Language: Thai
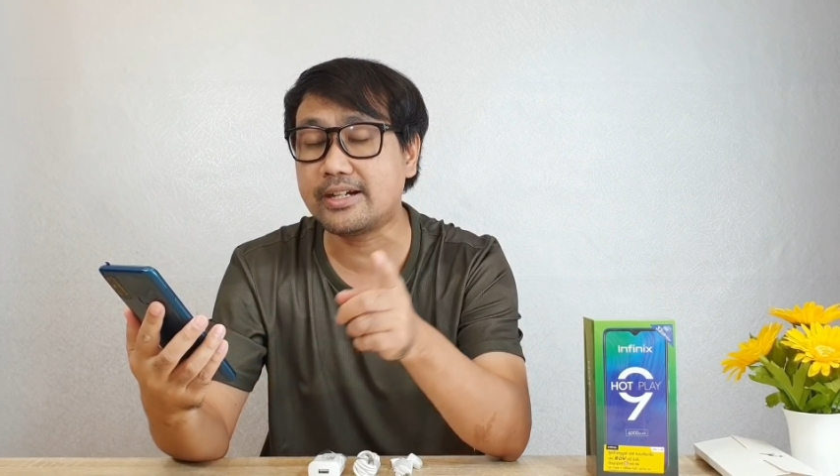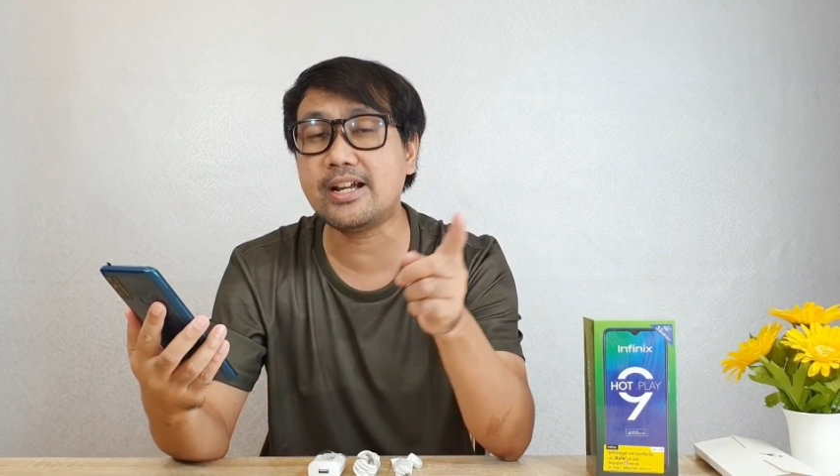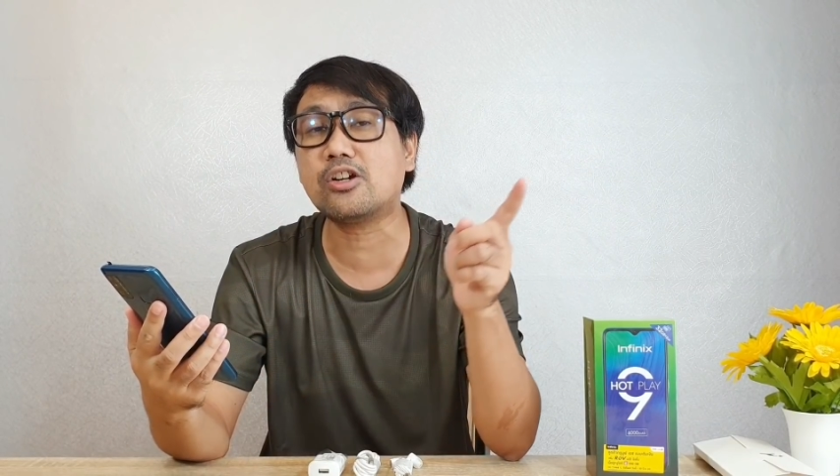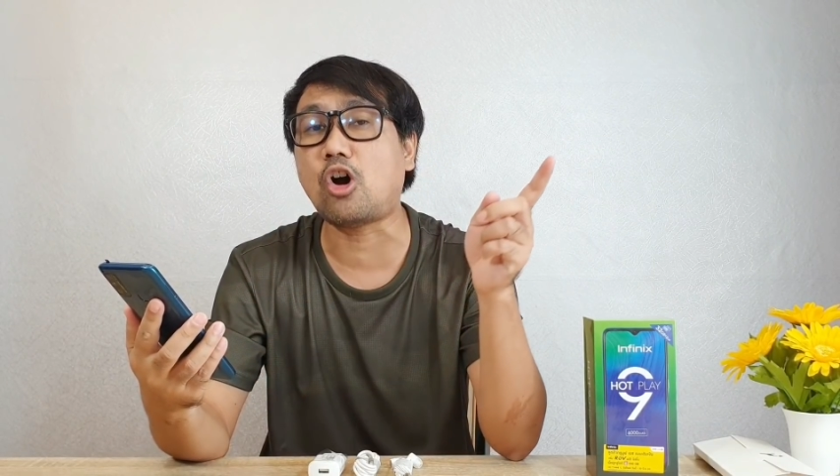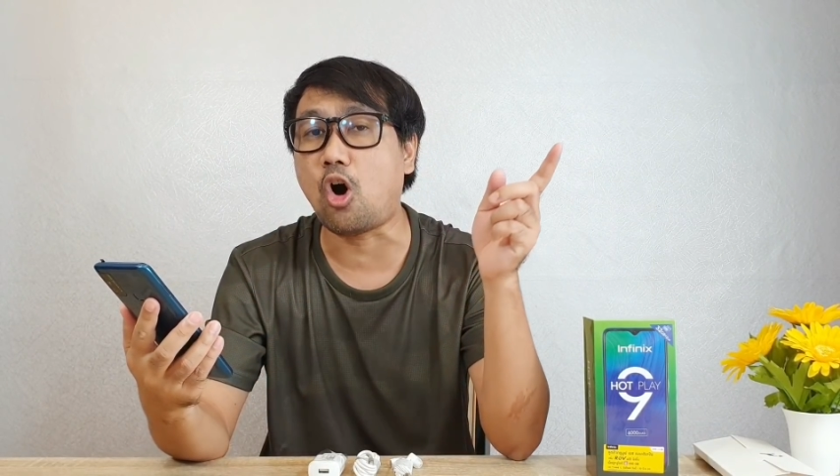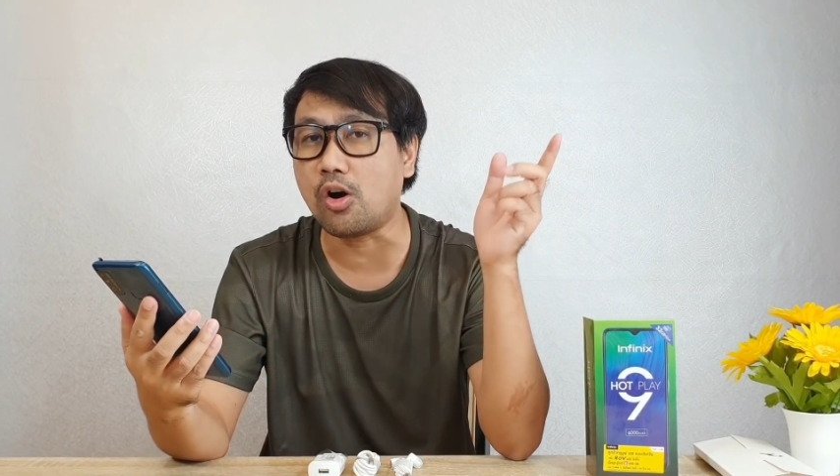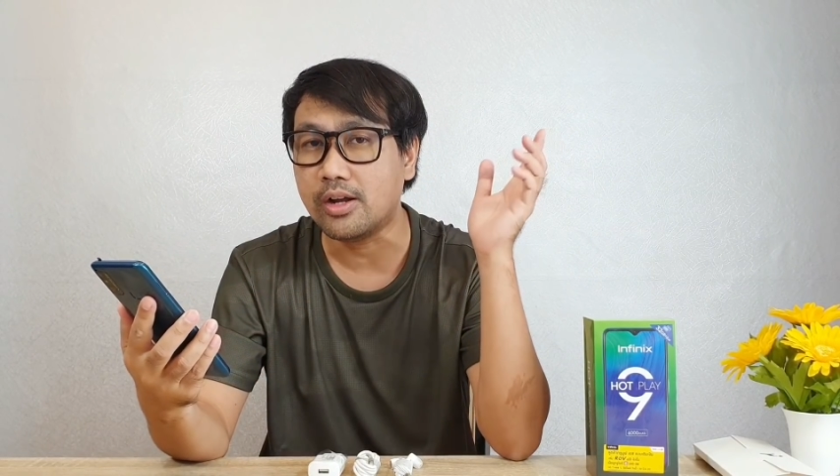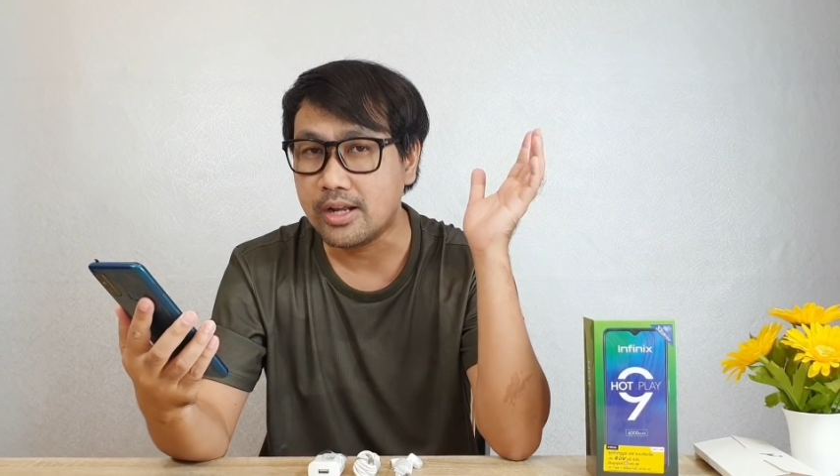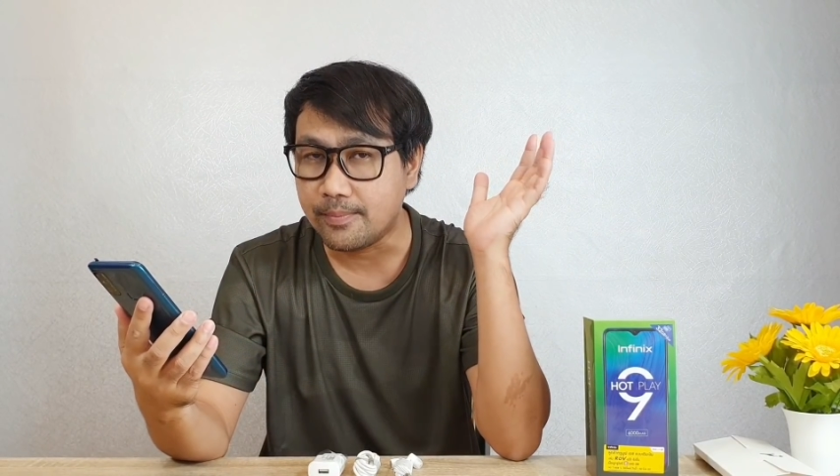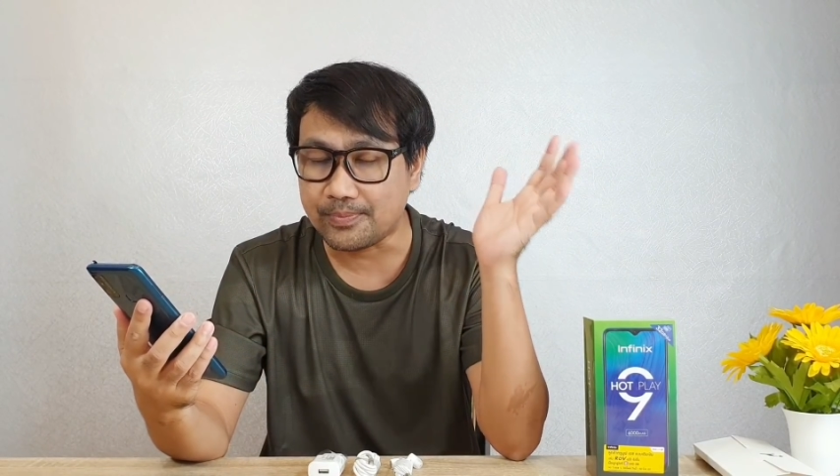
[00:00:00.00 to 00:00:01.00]
เรื่องของ
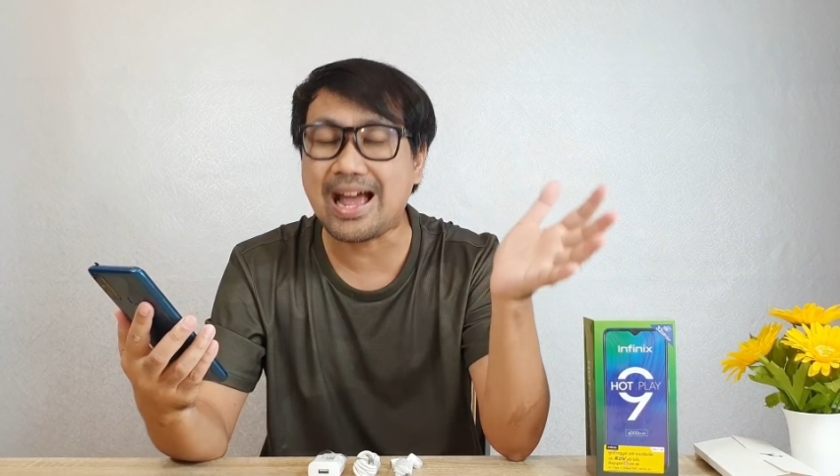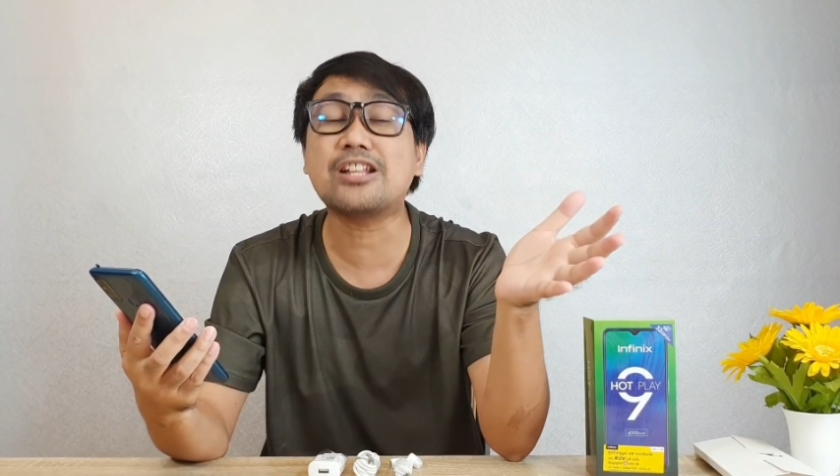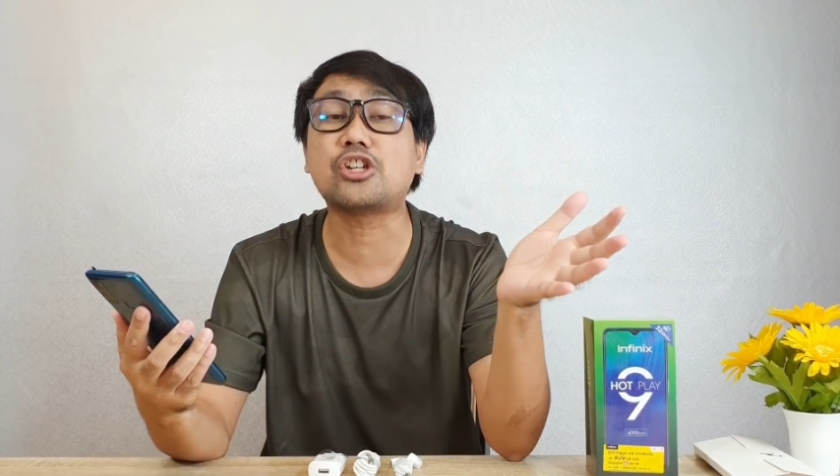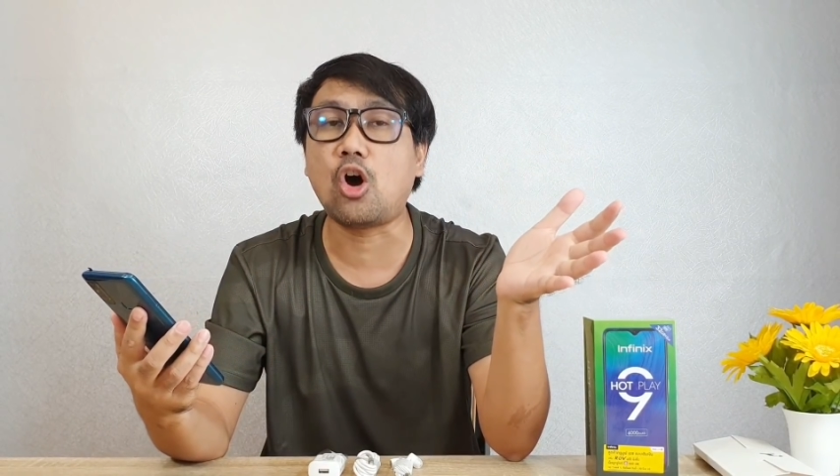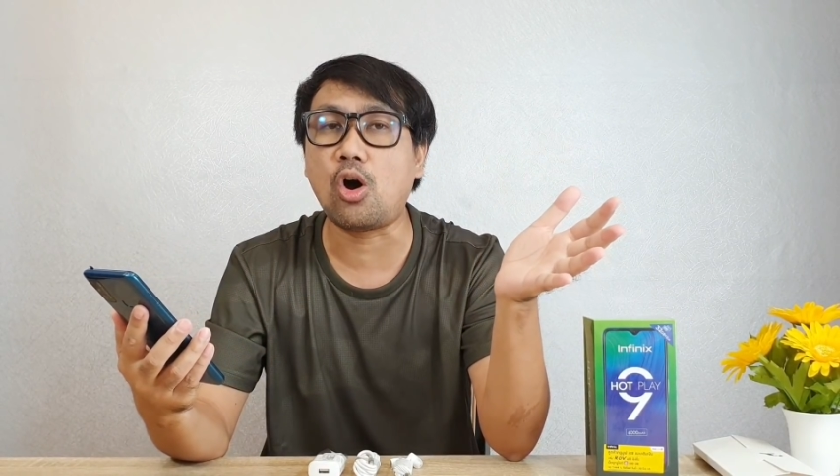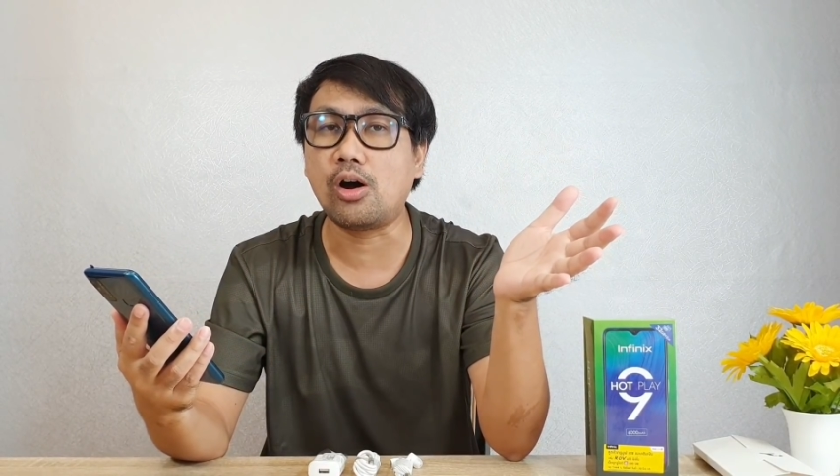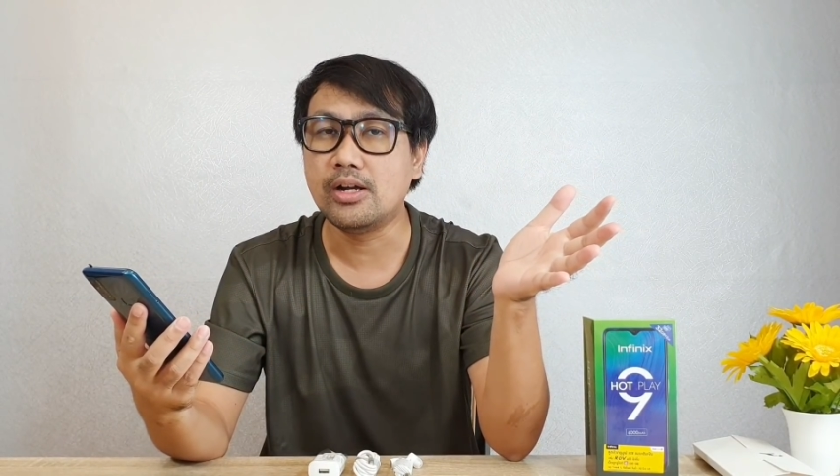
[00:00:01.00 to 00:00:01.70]
หน้าจอ